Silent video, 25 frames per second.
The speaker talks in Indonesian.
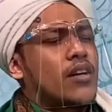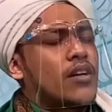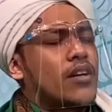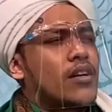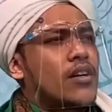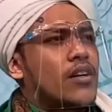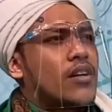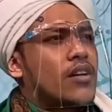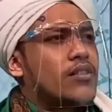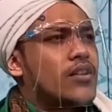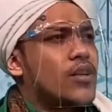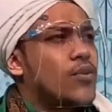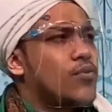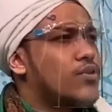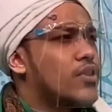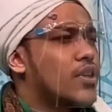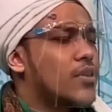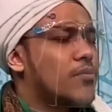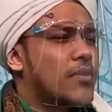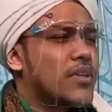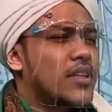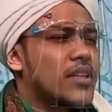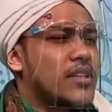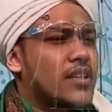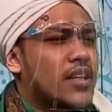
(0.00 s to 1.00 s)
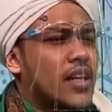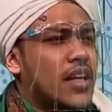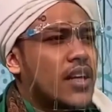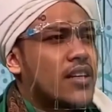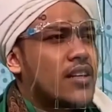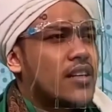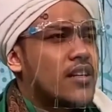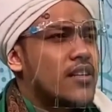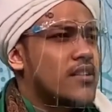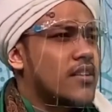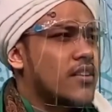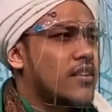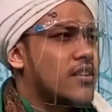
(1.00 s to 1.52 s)
Hmm. Saya Ustaz banyak sekali
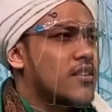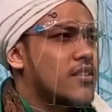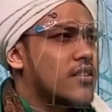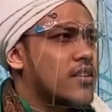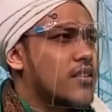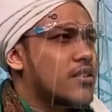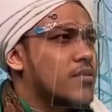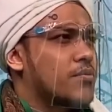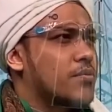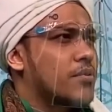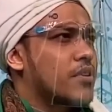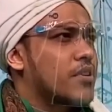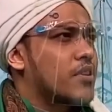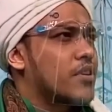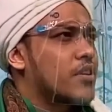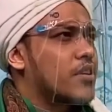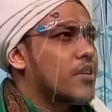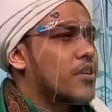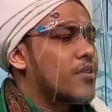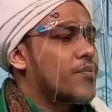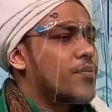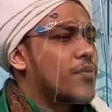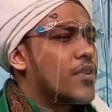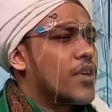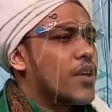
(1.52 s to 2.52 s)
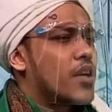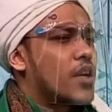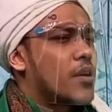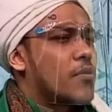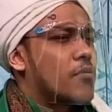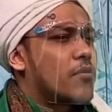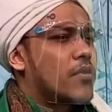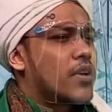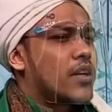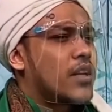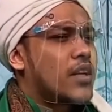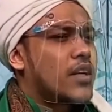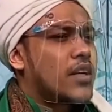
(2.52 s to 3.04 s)
kisah-kisah seperti ini.
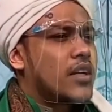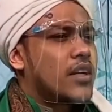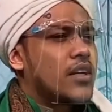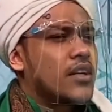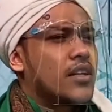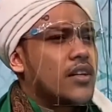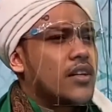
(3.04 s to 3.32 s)
Mereka